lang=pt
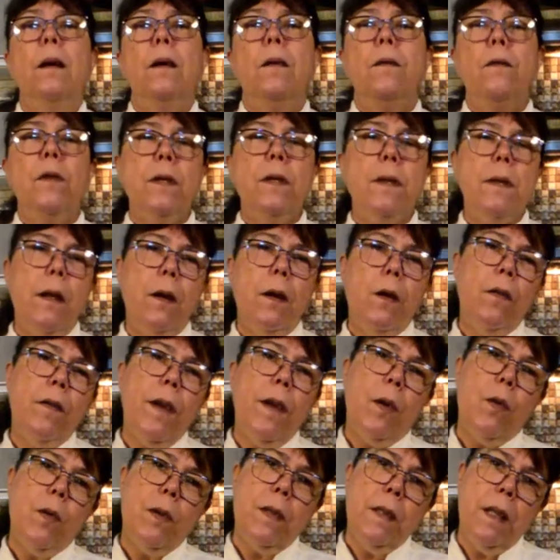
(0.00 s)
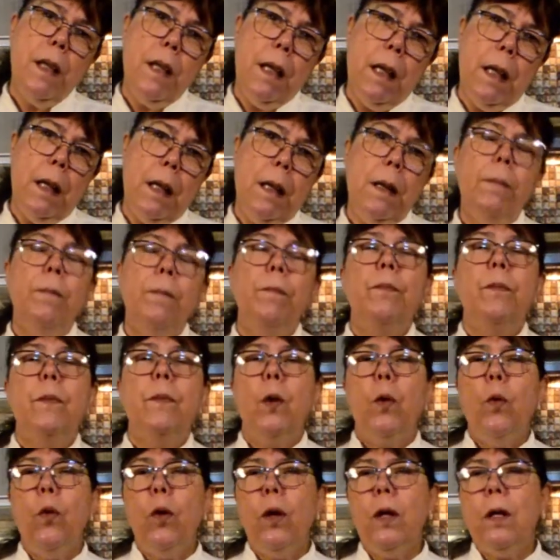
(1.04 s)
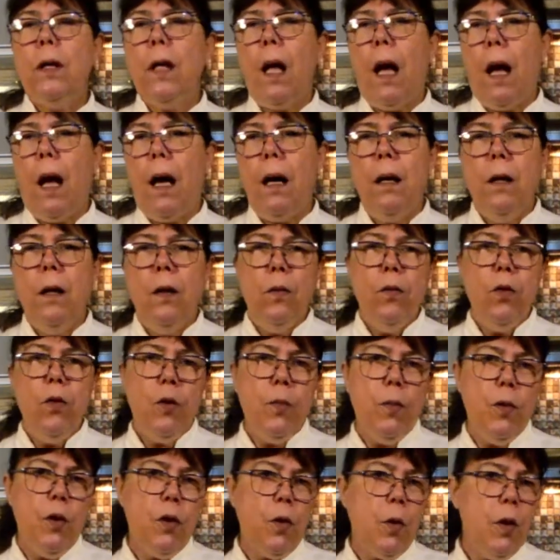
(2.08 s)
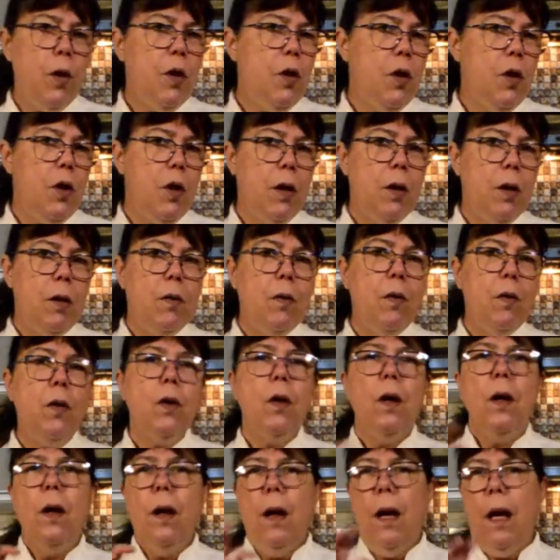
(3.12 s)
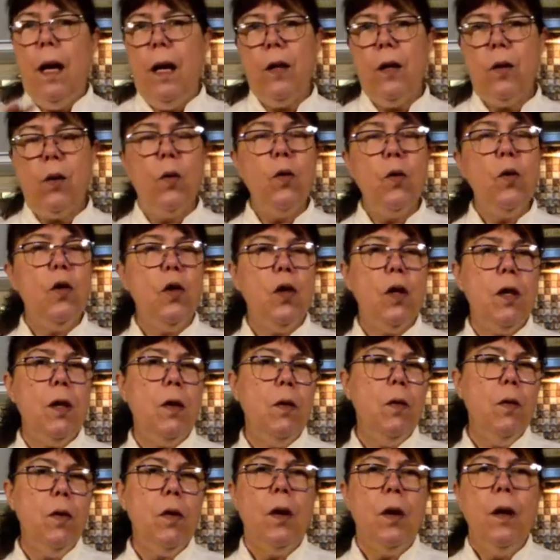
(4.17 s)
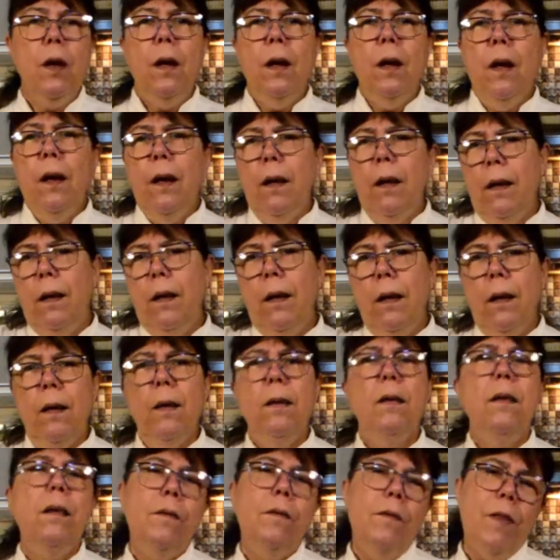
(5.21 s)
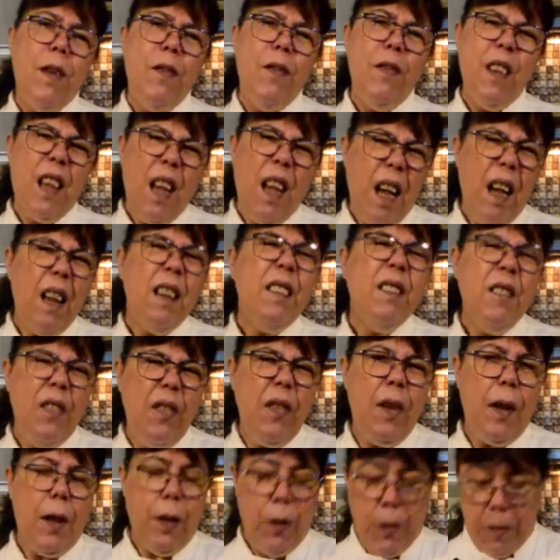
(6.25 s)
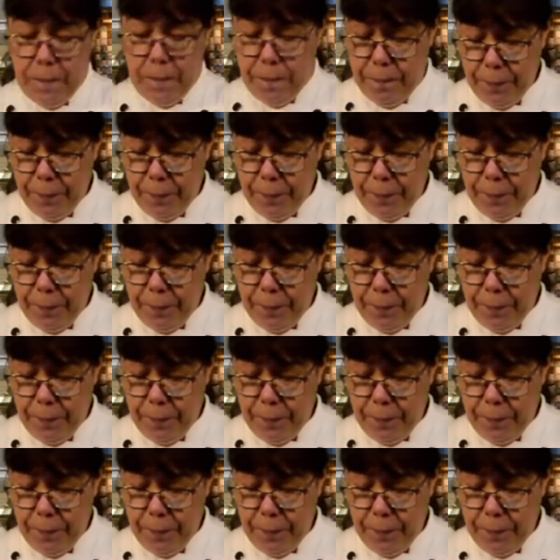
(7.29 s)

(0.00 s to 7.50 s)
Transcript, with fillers: você não vai conseguir cortar os biscoitinhos redondinhos e vai ficar feio.